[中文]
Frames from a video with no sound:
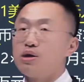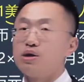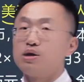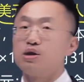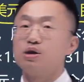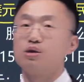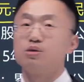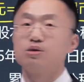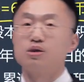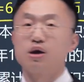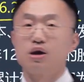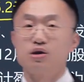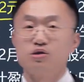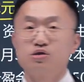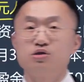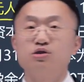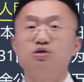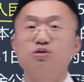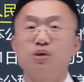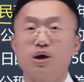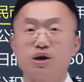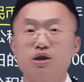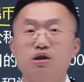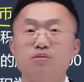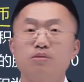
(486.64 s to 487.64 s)
六点
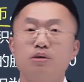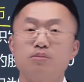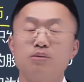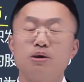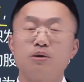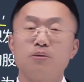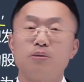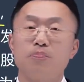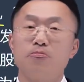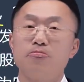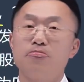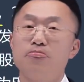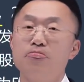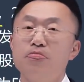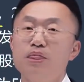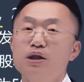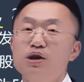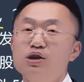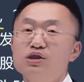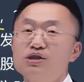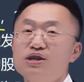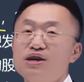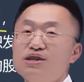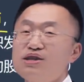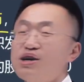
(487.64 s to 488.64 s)
四元人民币。
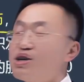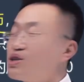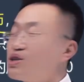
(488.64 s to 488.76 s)
大